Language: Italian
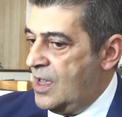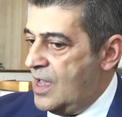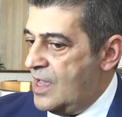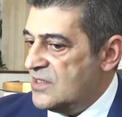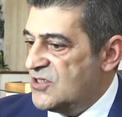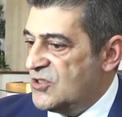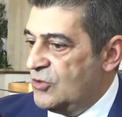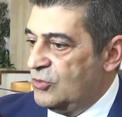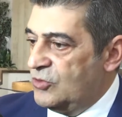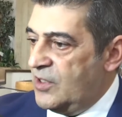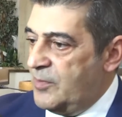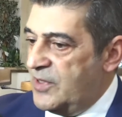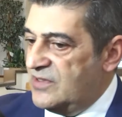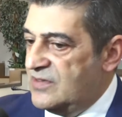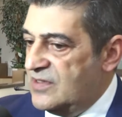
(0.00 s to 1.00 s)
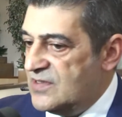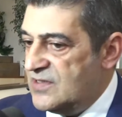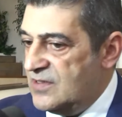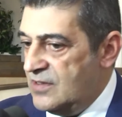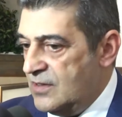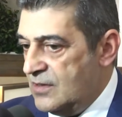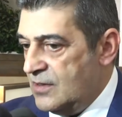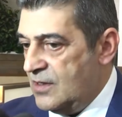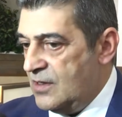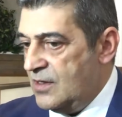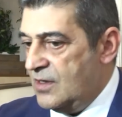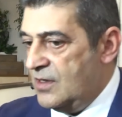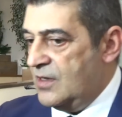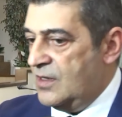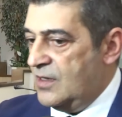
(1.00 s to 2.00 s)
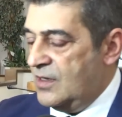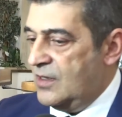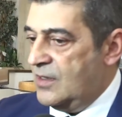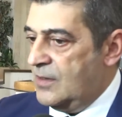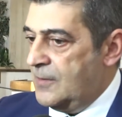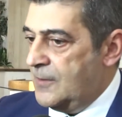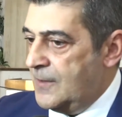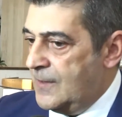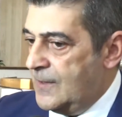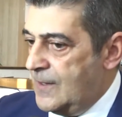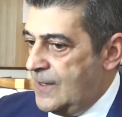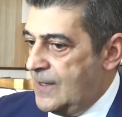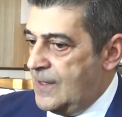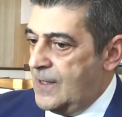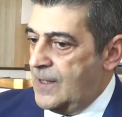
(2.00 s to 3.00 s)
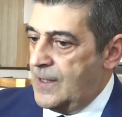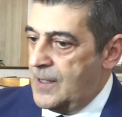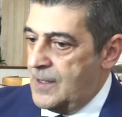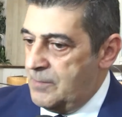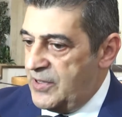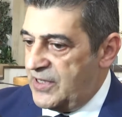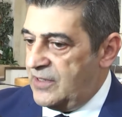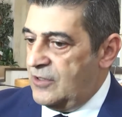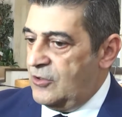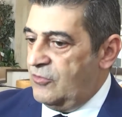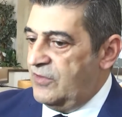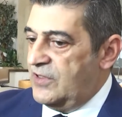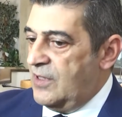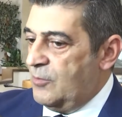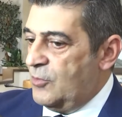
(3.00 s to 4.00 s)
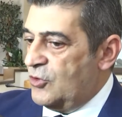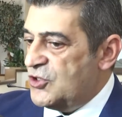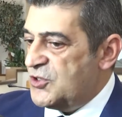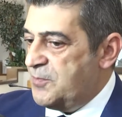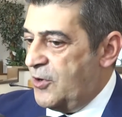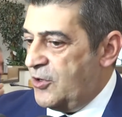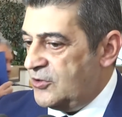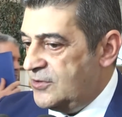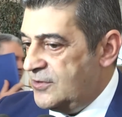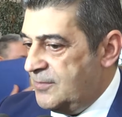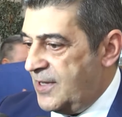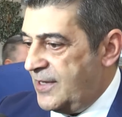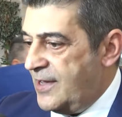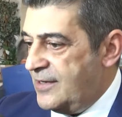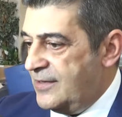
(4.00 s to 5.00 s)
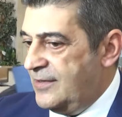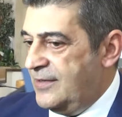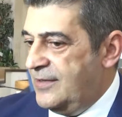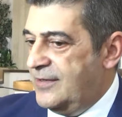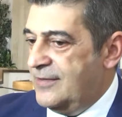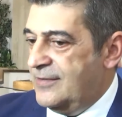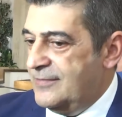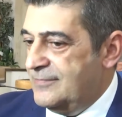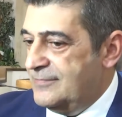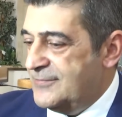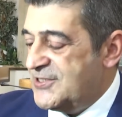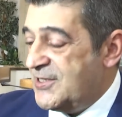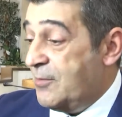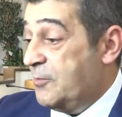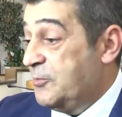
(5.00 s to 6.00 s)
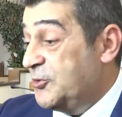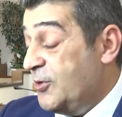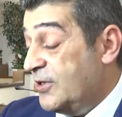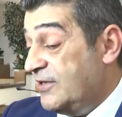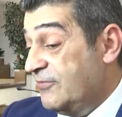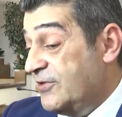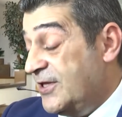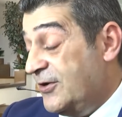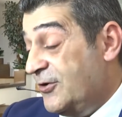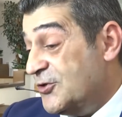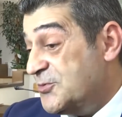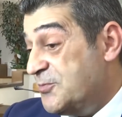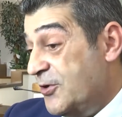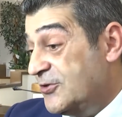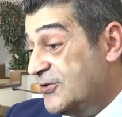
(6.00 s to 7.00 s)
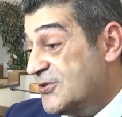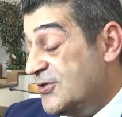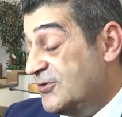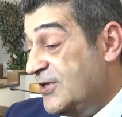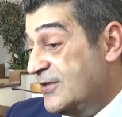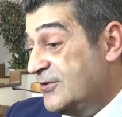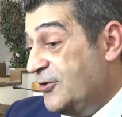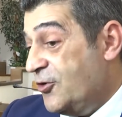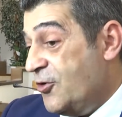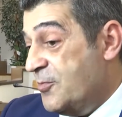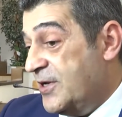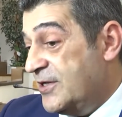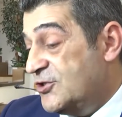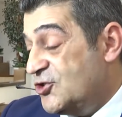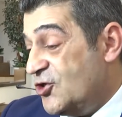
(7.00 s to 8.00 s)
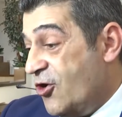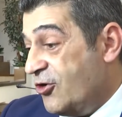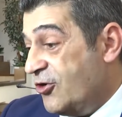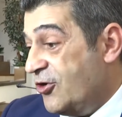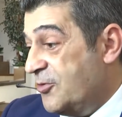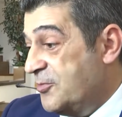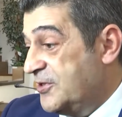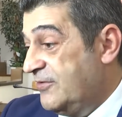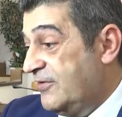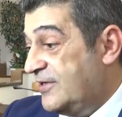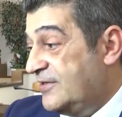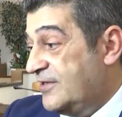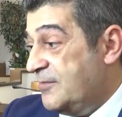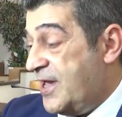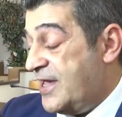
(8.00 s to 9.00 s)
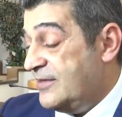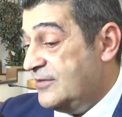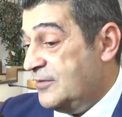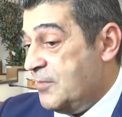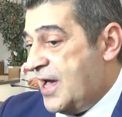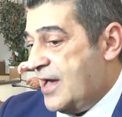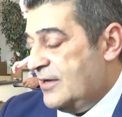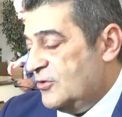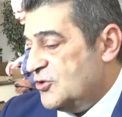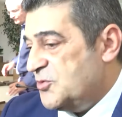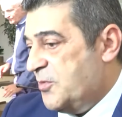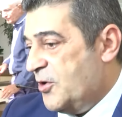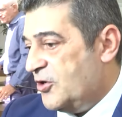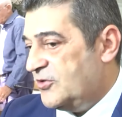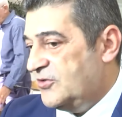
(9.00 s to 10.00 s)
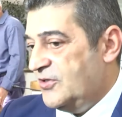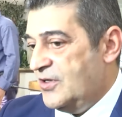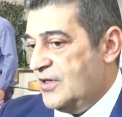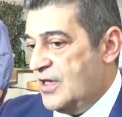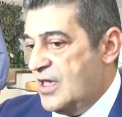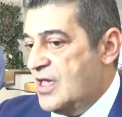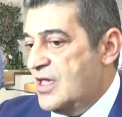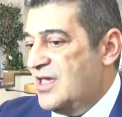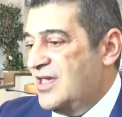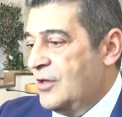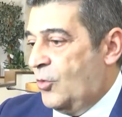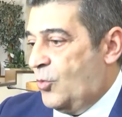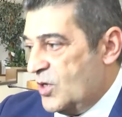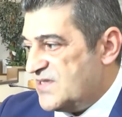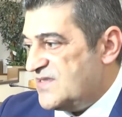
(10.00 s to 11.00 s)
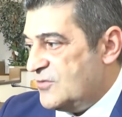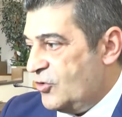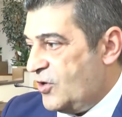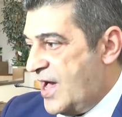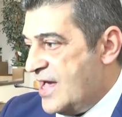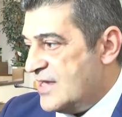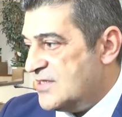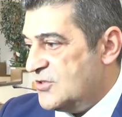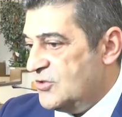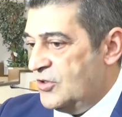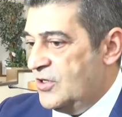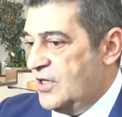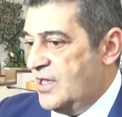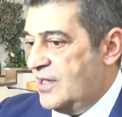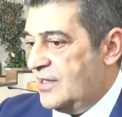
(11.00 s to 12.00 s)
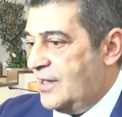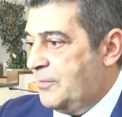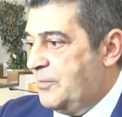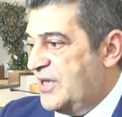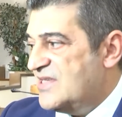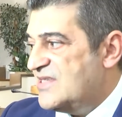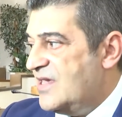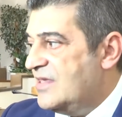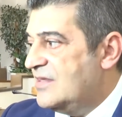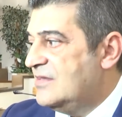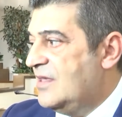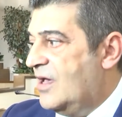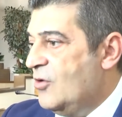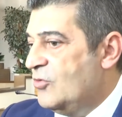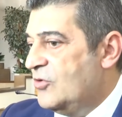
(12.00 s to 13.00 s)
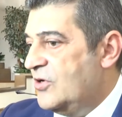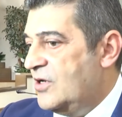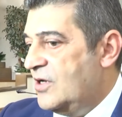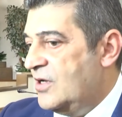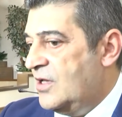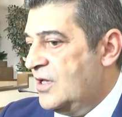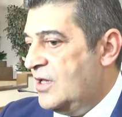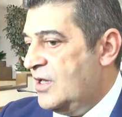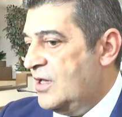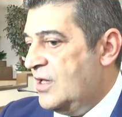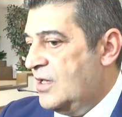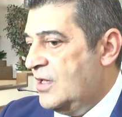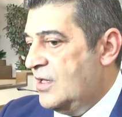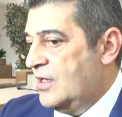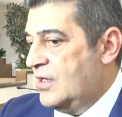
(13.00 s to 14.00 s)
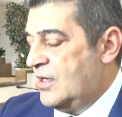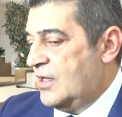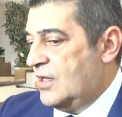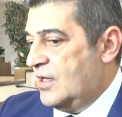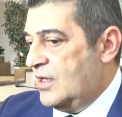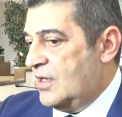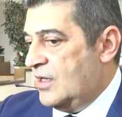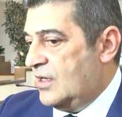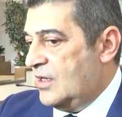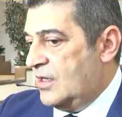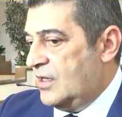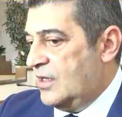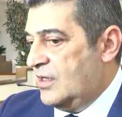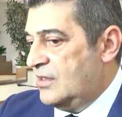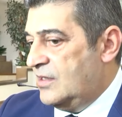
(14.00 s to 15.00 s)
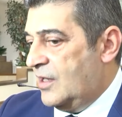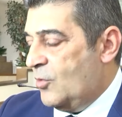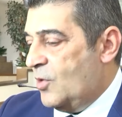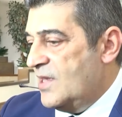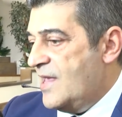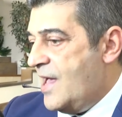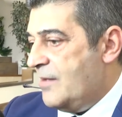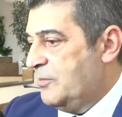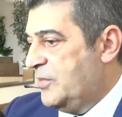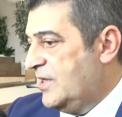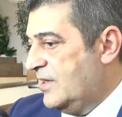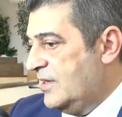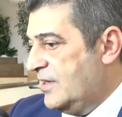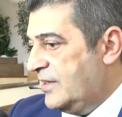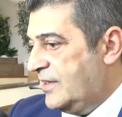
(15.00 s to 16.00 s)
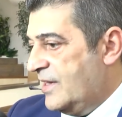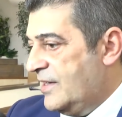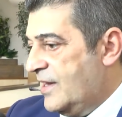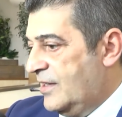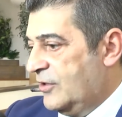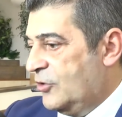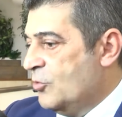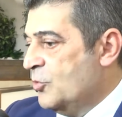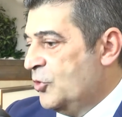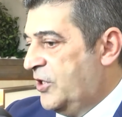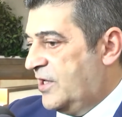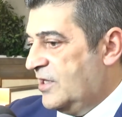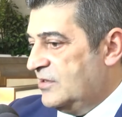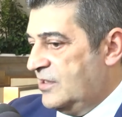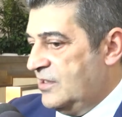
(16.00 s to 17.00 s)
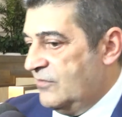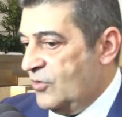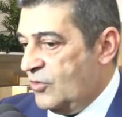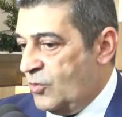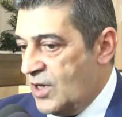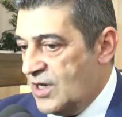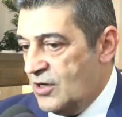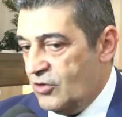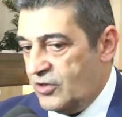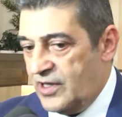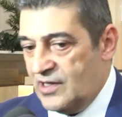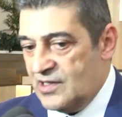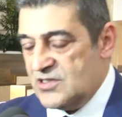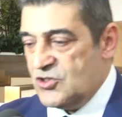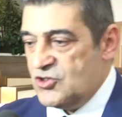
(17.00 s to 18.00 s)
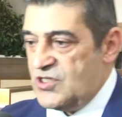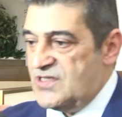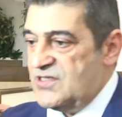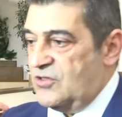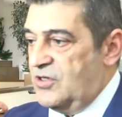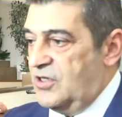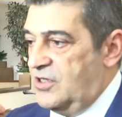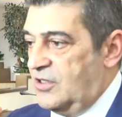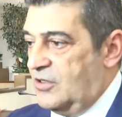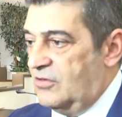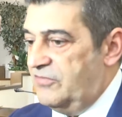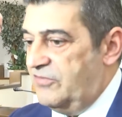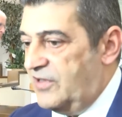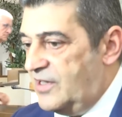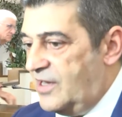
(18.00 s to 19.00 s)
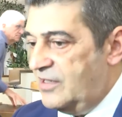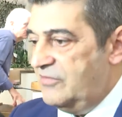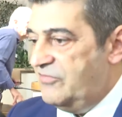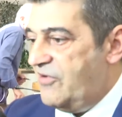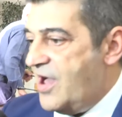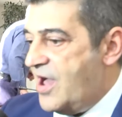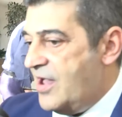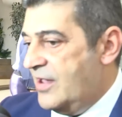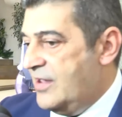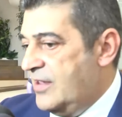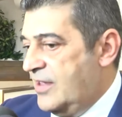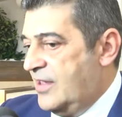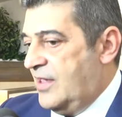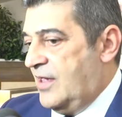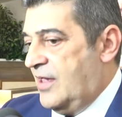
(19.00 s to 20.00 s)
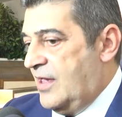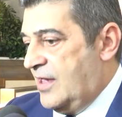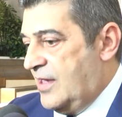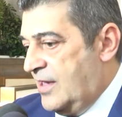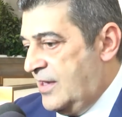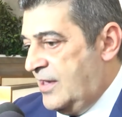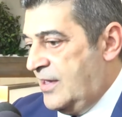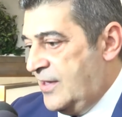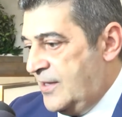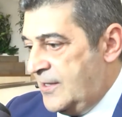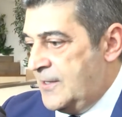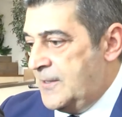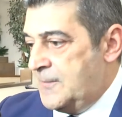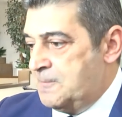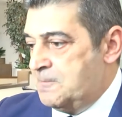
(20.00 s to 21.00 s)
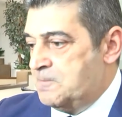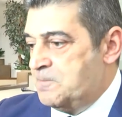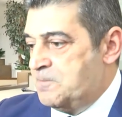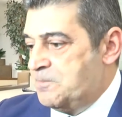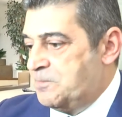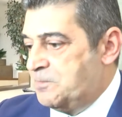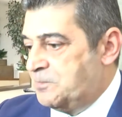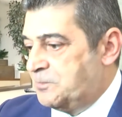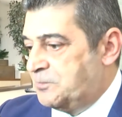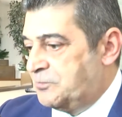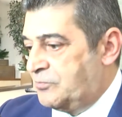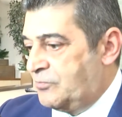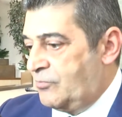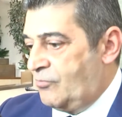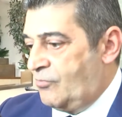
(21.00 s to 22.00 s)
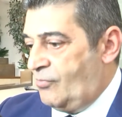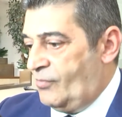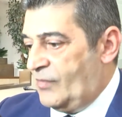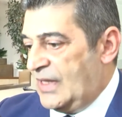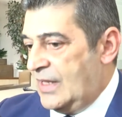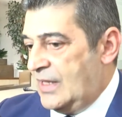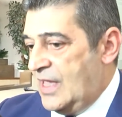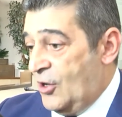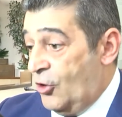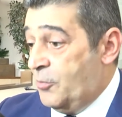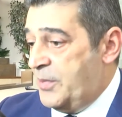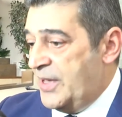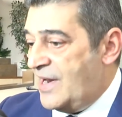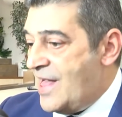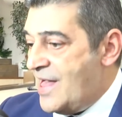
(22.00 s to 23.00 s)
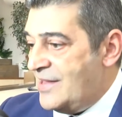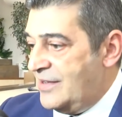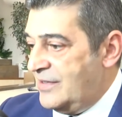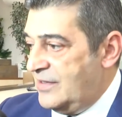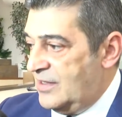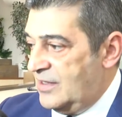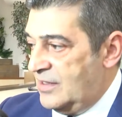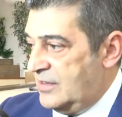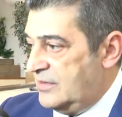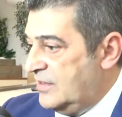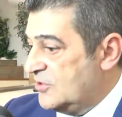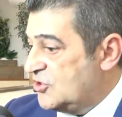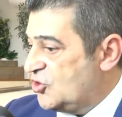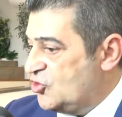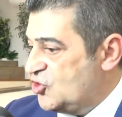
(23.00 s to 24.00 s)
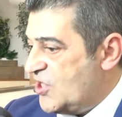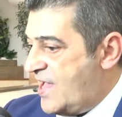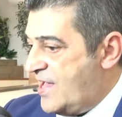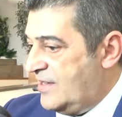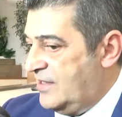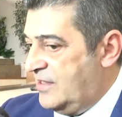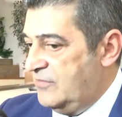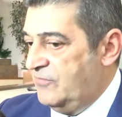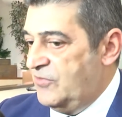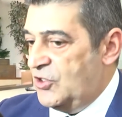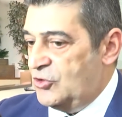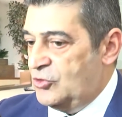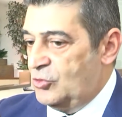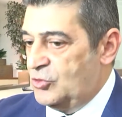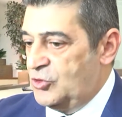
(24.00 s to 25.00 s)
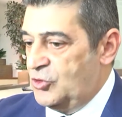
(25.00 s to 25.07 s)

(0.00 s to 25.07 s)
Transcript: Assolutamente sì, eh, perché noi vediamo lo sport magari, siamo abituati a vedere lo sport soltanto come gioco, come divertimento, ma lo sport in questo caso rappresenta un... Eh, eh ineguagliabile canale comunicativo. Quello che l'associazione Nicol Ferrari fa è, mm, è operare nel, nel sociale in virtù